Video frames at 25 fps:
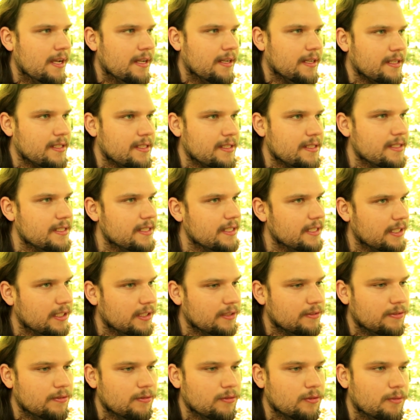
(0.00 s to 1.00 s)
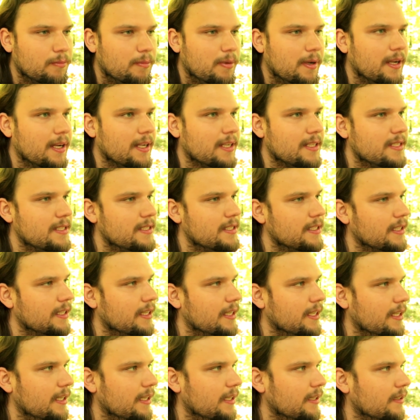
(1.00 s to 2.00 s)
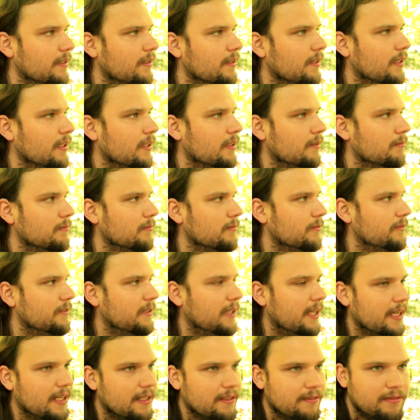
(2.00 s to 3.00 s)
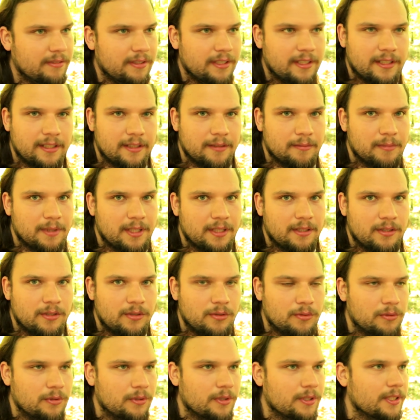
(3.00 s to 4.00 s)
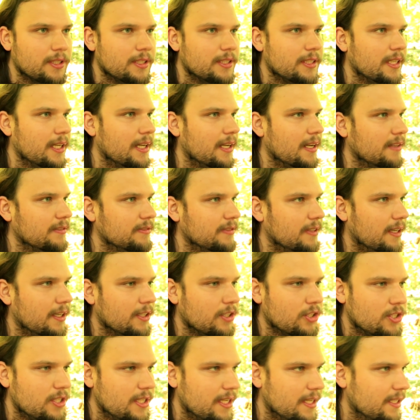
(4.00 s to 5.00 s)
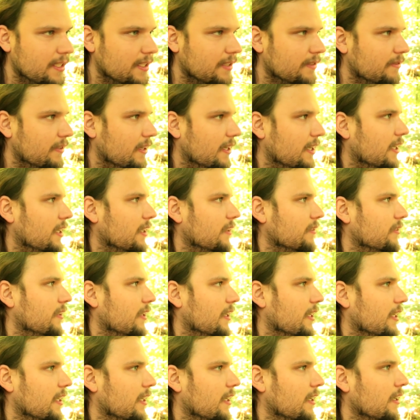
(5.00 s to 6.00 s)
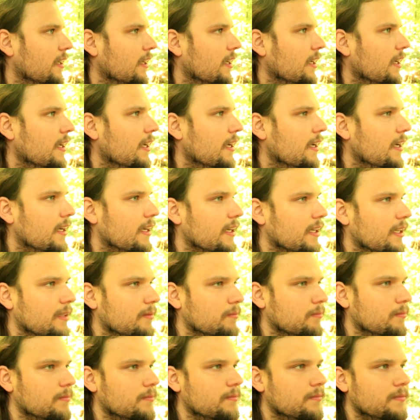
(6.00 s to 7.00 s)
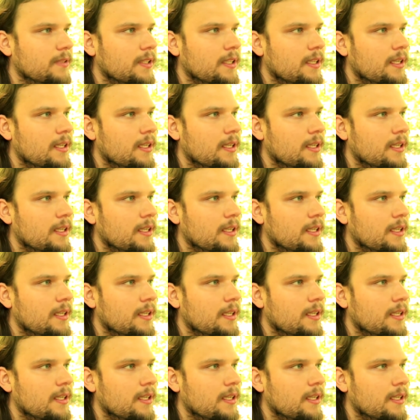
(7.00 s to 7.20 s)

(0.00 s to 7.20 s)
das ist ein Segelflugplatz, da gehen ähm, Pferdewege mittendurch, ja, da fahren ständig Fahrradfahrer. Ähm,